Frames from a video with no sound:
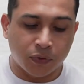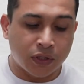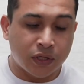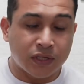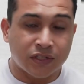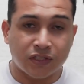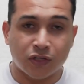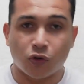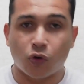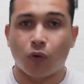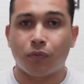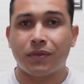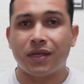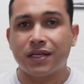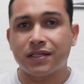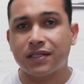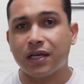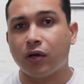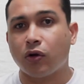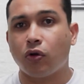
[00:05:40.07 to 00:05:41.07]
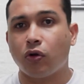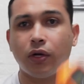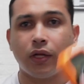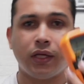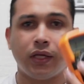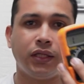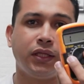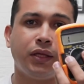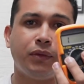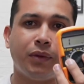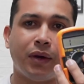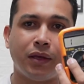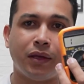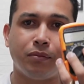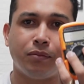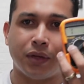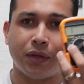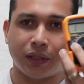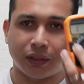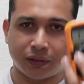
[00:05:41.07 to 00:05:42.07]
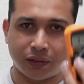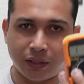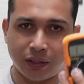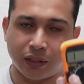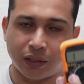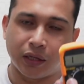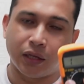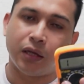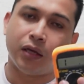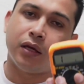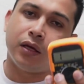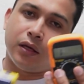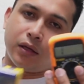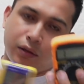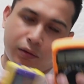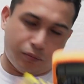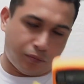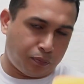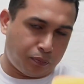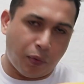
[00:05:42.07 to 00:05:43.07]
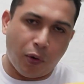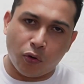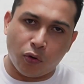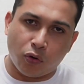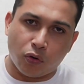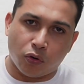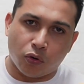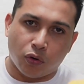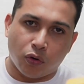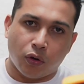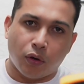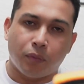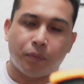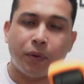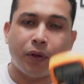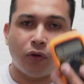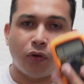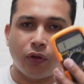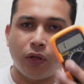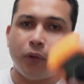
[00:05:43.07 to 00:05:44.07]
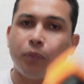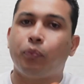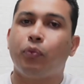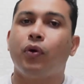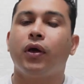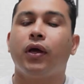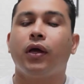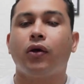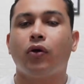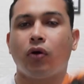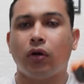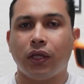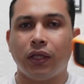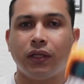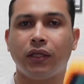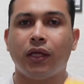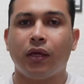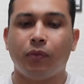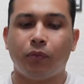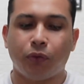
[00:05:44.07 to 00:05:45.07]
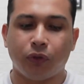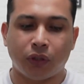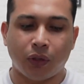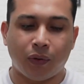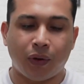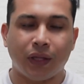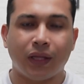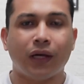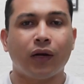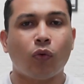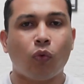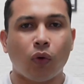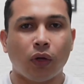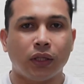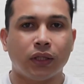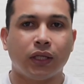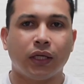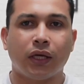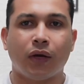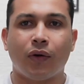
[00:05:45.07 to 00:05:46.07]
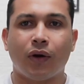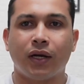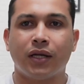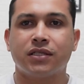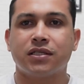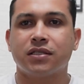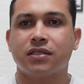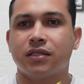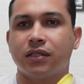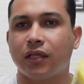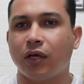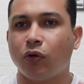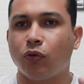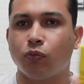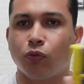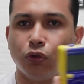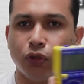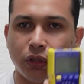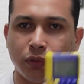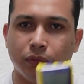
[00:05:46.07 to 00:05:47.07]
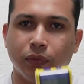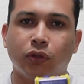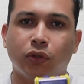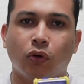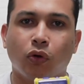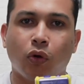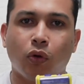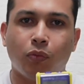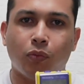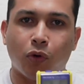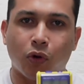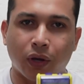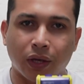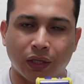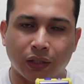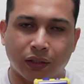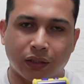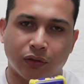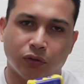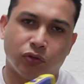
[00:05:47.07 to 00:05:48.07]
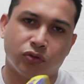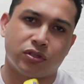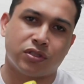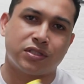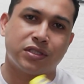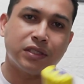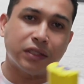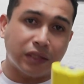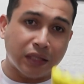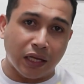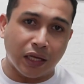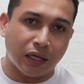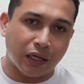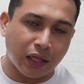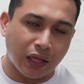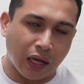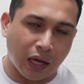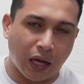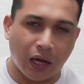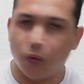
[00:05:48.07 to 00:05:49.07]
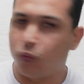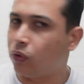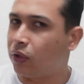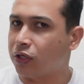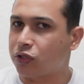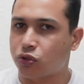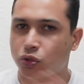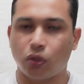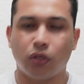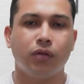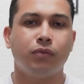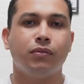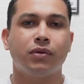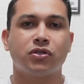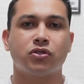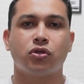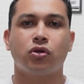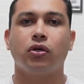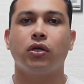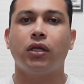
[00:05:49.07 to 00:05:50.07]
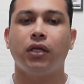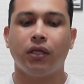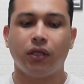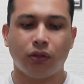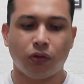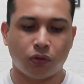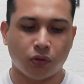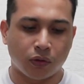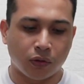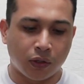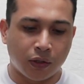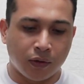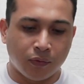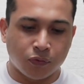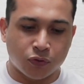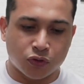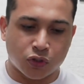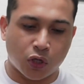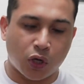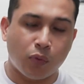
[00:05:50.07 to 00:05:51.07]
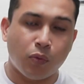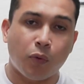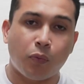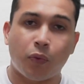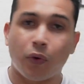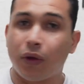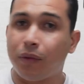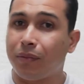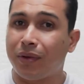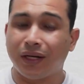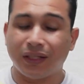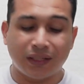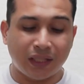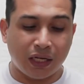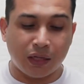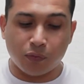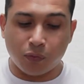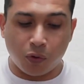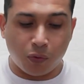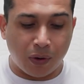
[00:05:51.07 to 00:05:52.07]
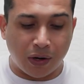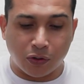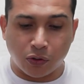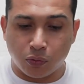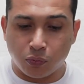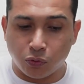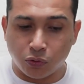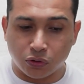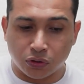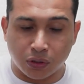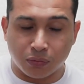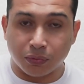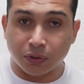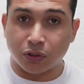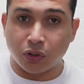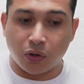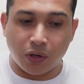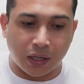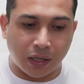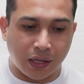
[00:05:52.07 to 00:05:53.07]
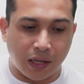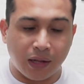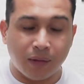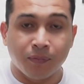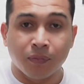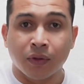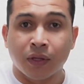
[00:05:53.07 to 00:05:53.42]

Si comienzas con este vas a invertir poco, pero después, con el tiempo, te vas a dar cuenta que vas a necesitar un multímetro como este. Entonces, si tienes, haz una sola inversión y listo. Entonces, como pueden ver, tenemos varios multímetros acá.